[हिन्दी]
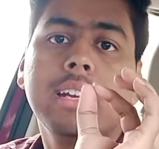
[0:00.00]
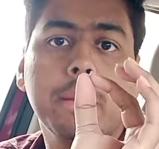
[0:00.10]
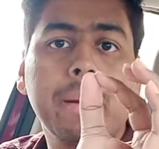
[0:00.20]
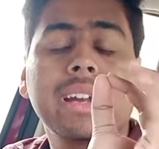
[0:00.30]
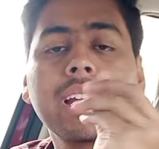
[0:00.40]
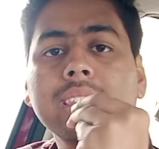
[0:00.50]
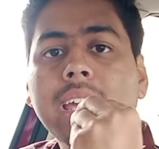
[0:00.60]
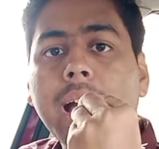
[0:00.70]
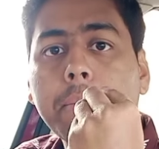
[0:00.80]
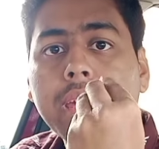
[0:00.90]
डिपेंड करता
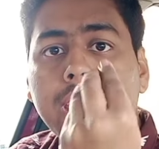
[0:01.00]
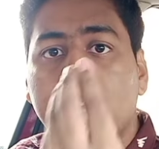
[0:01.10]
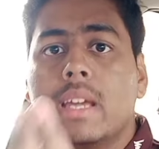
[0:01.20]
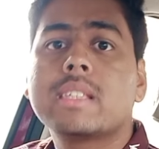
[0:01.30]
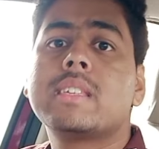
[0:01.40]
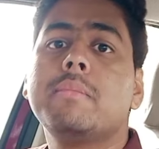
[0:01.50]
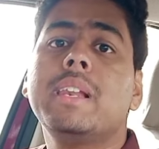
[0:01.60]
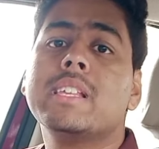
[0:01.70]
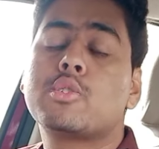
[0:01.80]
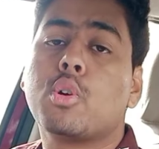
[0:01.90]
है आपके
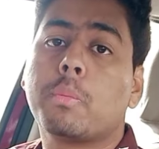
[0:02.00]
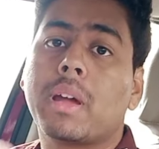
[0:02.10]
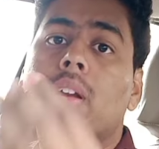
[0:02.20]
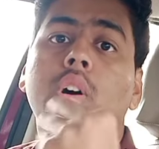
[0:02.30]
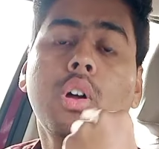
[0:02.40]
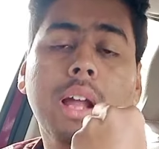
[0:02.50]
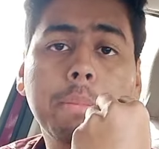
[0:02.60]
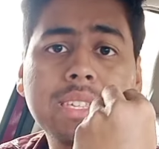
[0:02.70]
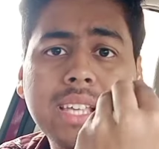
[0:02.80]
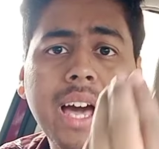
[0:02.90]
सिविल स्कोर पर और
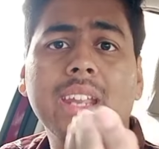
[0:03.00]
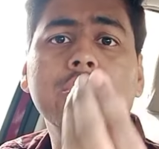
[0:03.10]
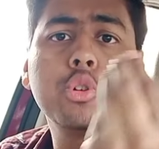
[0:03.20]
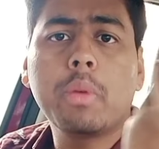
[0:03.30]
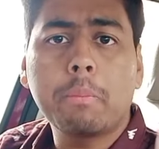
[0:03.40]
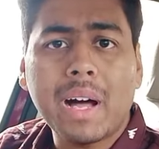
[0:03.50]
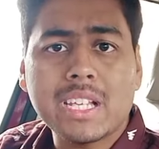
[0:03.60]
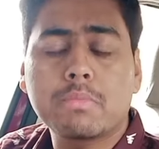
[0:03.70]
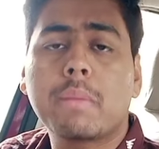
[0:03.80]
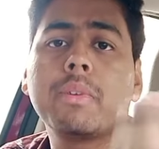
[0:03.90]
आपके सारे जो भी
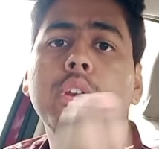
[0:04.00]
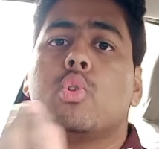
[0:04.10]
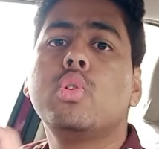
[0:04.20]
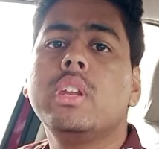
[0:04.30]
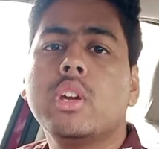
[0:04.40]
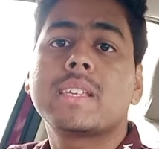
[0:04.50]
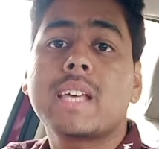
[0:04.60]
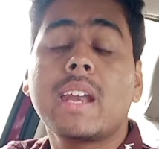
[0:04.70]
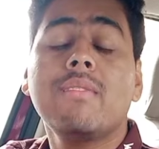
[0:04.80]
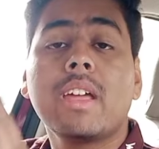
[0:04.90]
पास में आपने लोन लिए हो
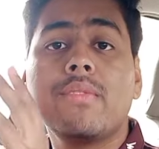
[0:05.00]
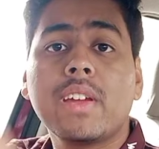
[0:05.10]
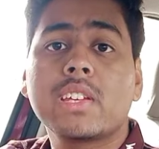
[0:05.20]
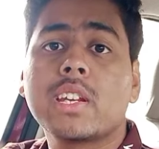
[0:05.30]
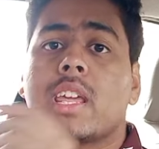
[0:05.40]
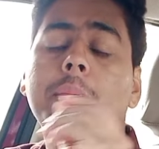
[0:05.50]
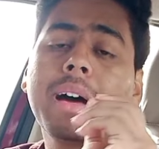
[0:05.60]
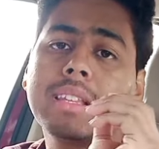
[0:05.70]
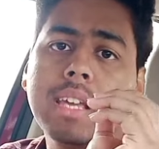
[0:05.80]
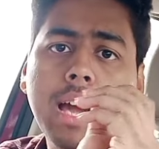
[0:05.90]
सारी वेरिफिकेशन के
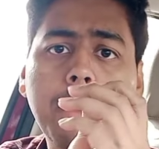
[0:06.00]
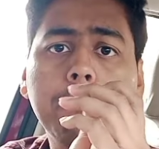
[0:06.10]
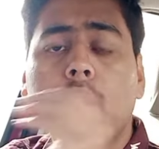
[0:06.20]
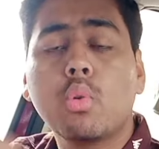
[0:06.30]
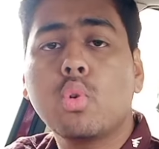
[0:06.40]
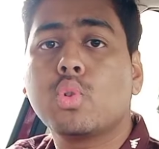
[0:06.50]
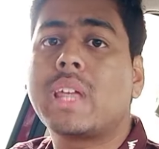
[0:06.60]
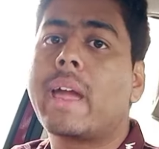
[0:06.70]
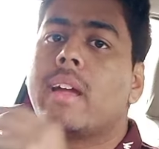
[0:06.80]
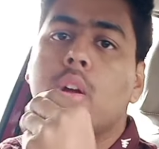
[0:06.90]
बाद ये अप डाउन
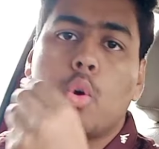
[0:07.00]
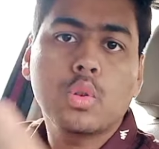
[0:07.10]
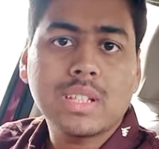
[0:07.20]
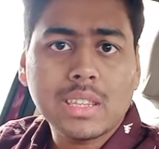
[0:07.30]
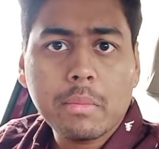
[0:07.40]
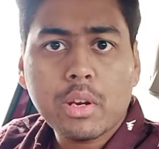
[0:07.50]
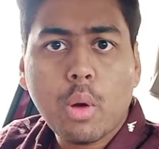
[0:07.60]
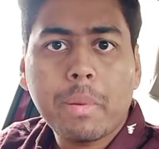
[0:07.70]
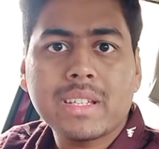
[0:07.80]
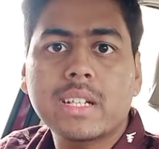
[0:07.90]
होता है हो सकता है मैं नौ
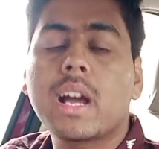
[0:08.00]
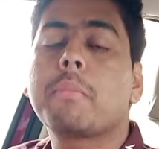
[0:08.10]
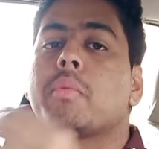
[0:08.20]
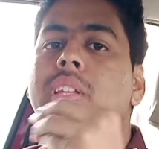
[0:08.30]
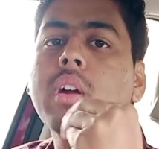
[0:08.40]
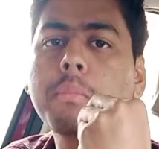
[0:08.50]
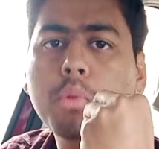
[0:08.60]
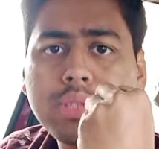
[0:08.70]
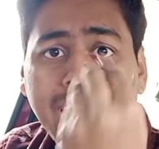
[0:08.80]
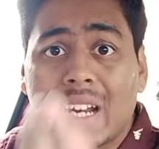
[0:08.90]
परसेंट का आपको बता रहा हूँ
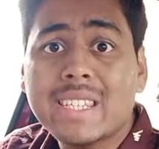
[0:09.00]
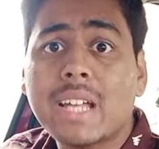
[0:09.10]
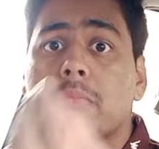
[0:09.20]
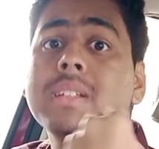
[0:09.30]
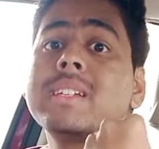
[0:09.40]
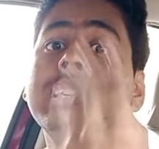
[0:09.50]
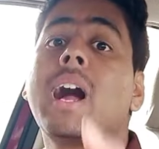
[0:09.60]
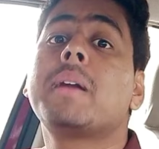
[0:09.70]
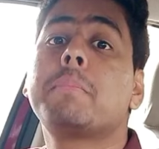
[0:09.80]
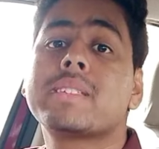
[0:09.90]
आपको साढ़े सात परसेंट
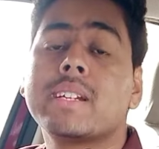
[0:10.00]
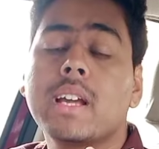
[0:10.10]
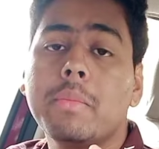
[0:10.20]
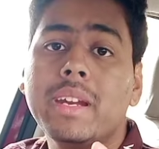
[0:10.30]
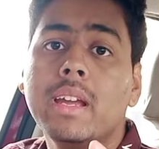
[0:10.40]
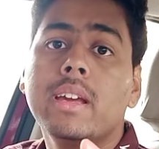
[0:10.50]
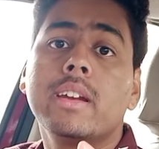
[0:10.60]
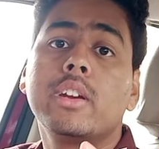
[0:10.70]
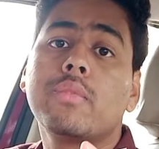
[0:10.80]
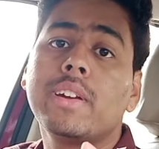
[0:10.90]
आठ परसेंट का भी
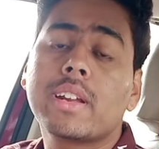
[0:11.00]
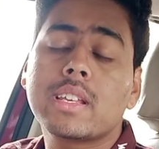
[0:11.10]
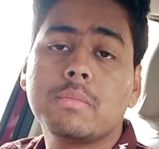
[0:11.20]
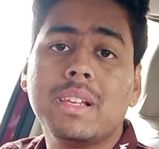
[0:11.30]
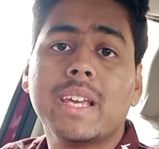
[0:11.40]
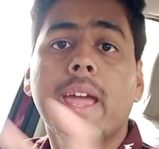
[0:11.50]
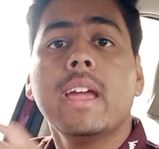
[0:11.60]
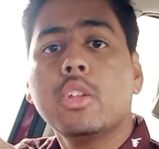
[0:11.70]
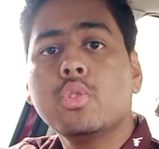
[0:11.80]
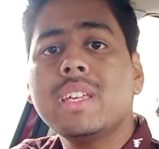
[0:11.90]
रेट ऑफ इंटरेस्ट मिल जाए
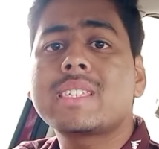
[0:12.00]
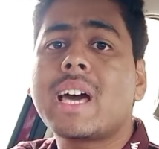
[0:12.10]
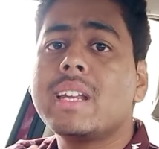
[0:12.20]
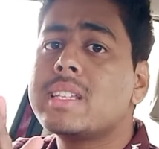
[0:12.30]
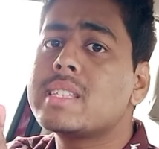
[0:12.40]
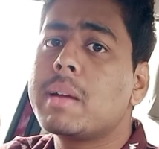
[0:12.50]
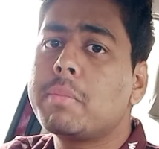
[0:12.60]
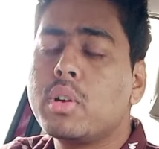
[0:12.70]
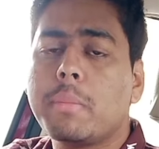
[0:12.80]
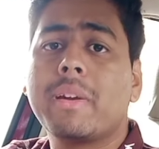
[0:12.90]
तो ये सारी चीज़ें
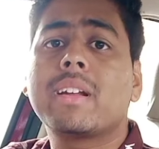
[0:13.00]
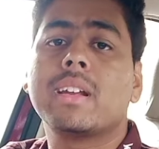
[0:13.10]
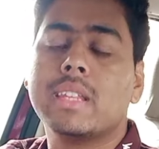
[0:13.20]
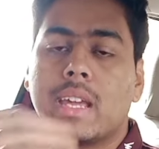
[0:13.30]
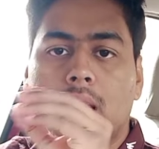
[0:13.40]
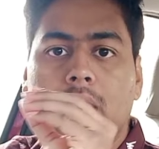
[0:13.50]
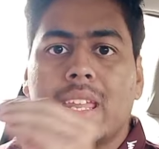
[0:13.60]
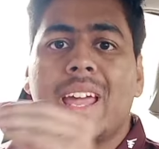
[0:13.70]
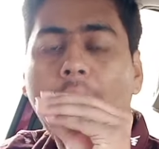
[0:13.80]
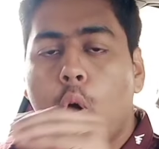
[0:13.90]
आपको डिपेंड करती है
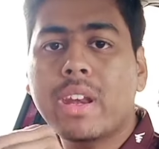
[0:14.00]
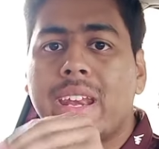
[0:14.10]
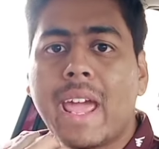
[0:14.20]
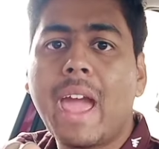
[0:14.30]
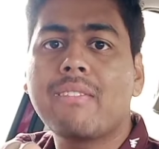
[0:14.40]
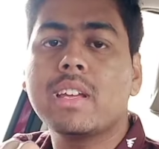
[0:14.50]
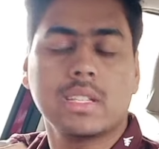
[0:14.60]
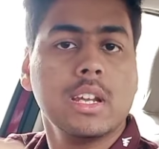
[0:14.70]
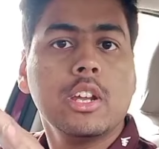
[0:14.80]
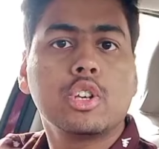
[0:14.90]
लेकिन ऑन एन
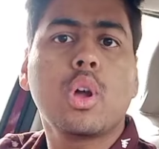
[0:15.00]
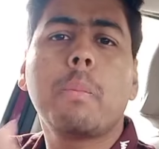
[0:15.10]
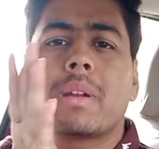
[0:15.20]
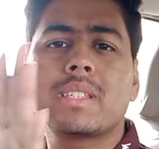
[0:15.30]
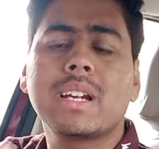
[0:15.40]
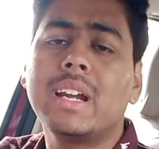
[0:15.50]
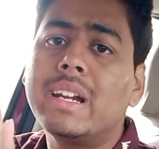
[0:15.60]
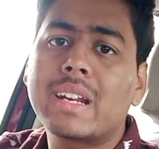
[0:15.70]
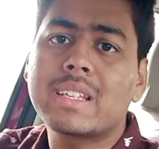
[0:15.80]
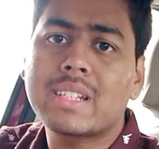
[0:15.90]
एवरेज नौ परसेंट का
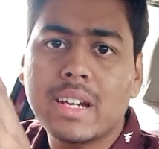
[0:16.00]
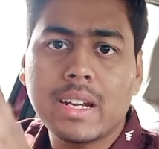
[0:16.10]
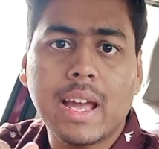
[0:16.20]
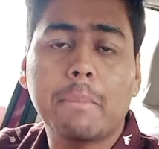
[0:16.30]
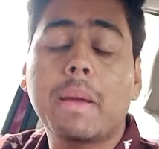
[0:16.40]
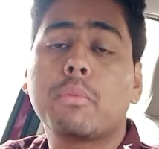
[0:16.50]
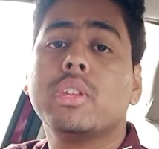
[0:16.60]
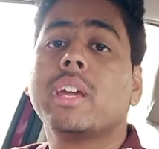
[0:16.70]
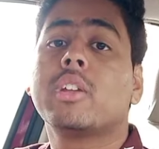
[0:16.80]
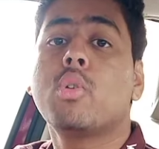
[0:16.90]
इंटरेस्ट रेट यहाँ पे आपको
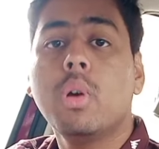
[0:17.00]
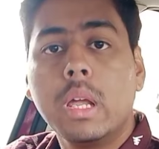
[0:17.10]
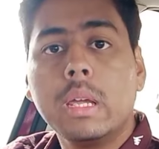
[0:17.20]
देखने को